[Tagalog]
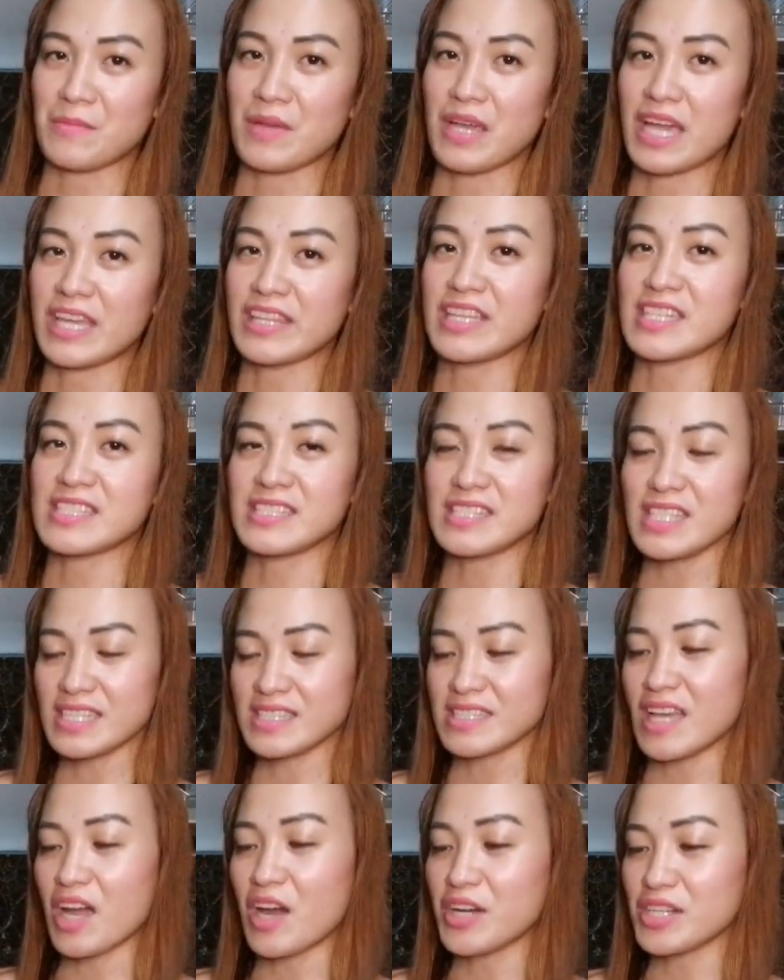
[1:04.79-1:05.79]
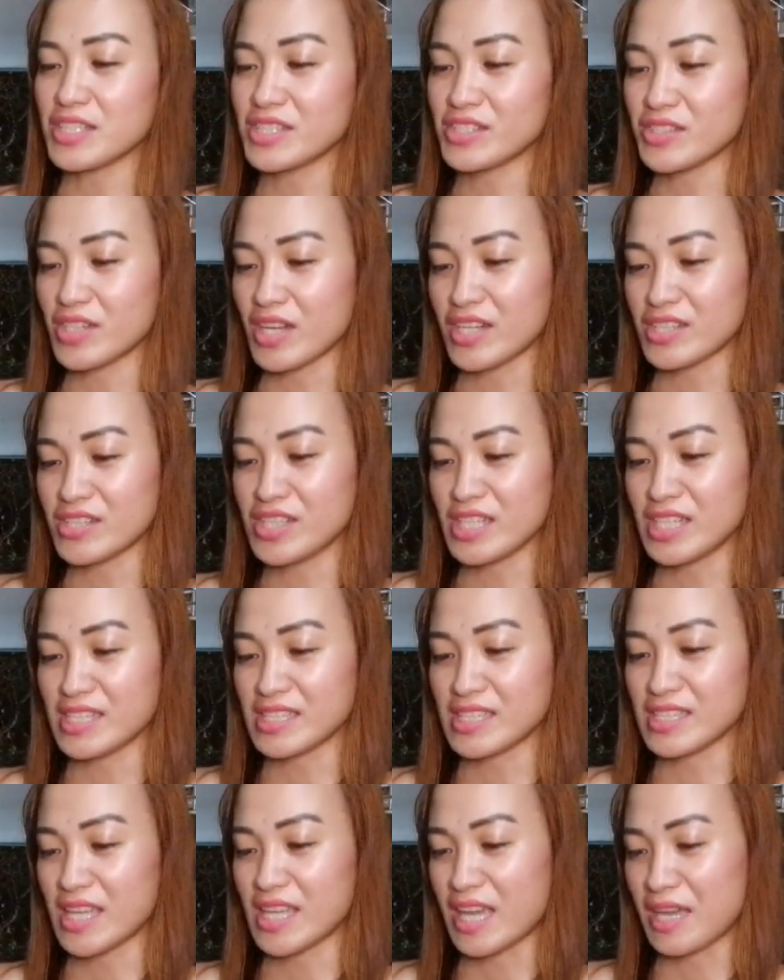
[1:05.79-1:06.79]
time. And then, 6 hours
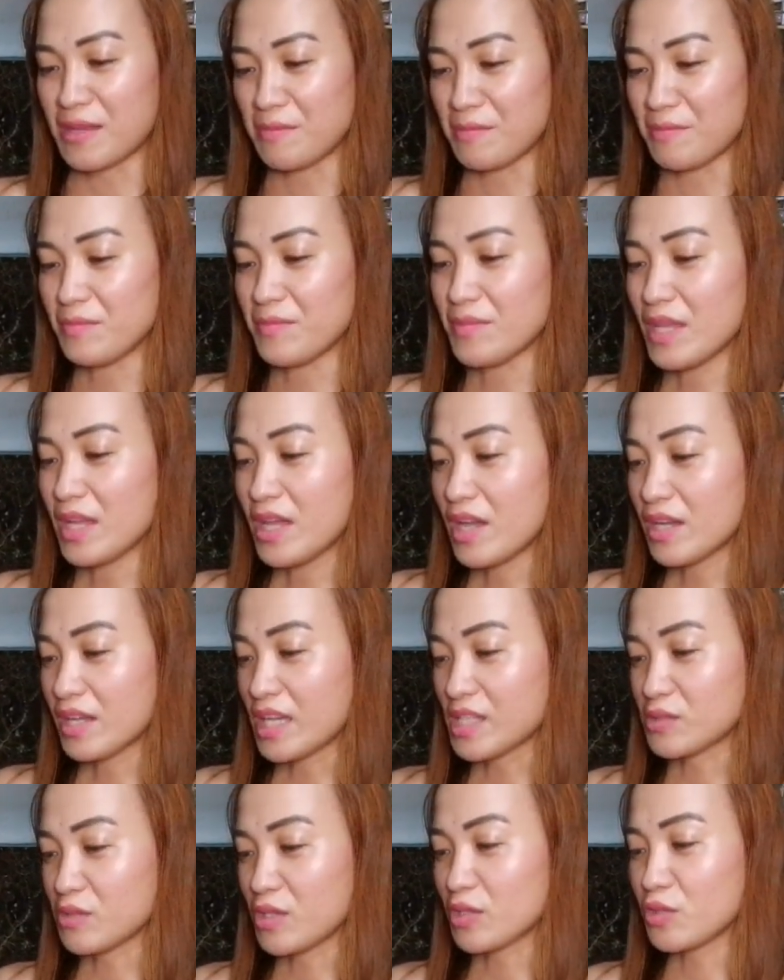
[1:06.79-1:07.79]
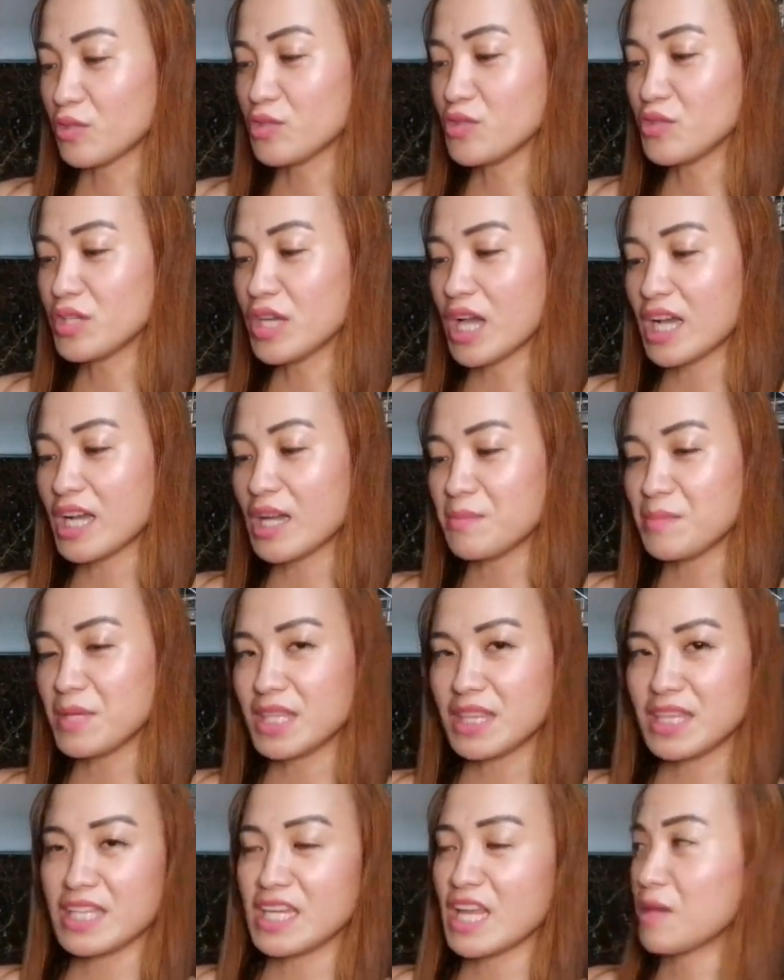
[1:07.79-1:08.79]
charging time. Okay, so ito yung
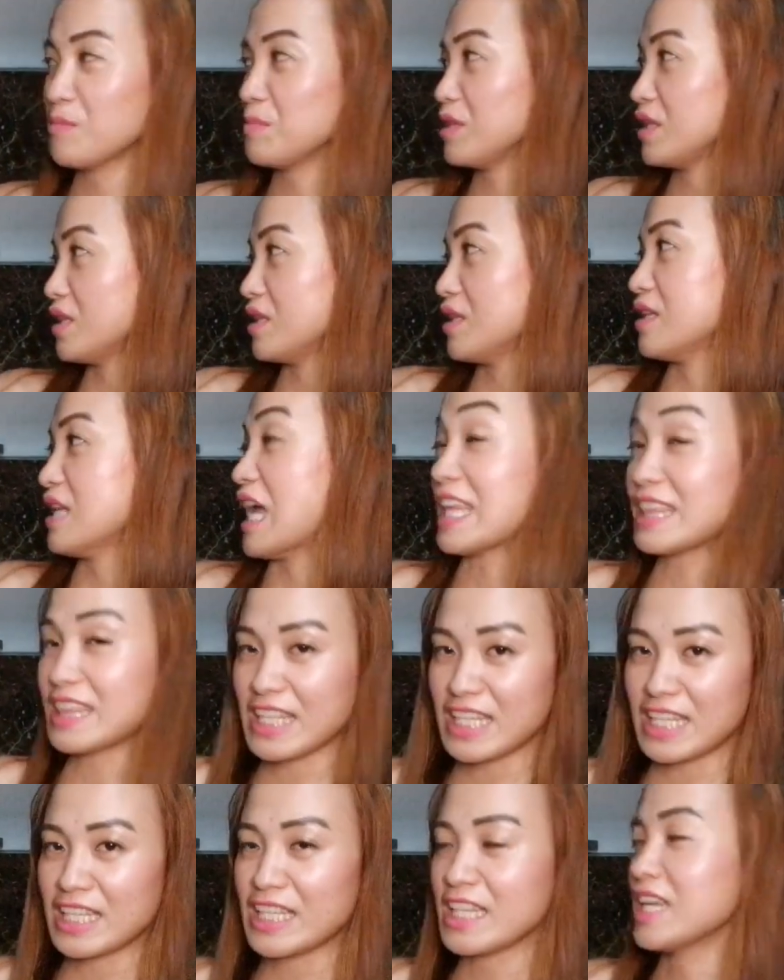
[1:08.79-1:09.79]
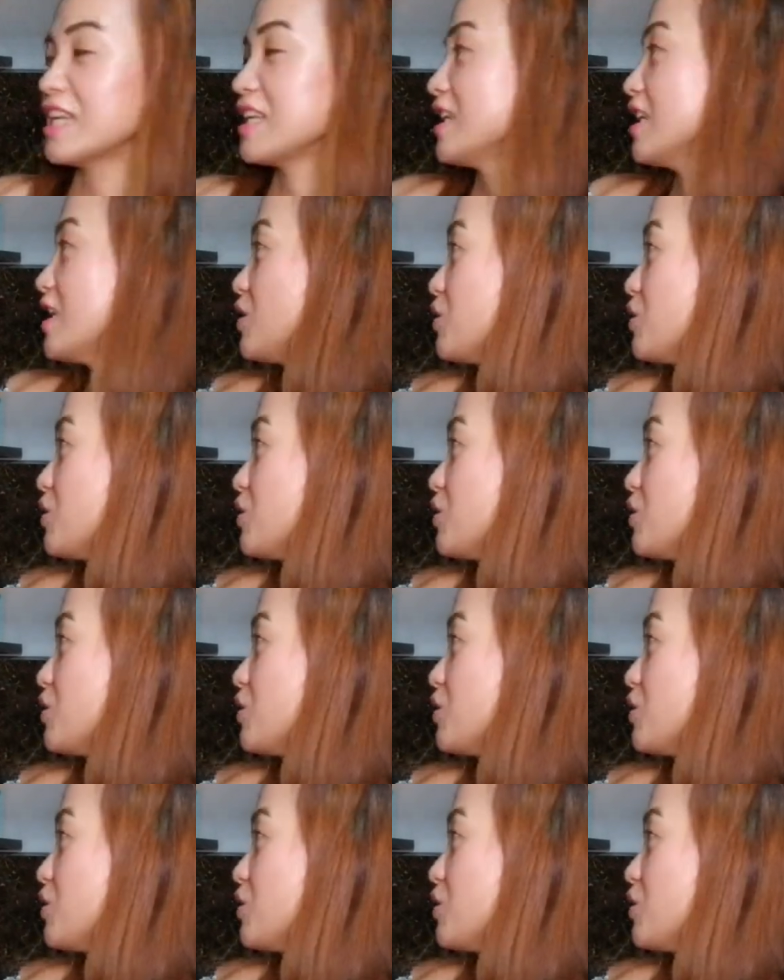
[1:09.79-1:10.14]
gagamitin namin, natin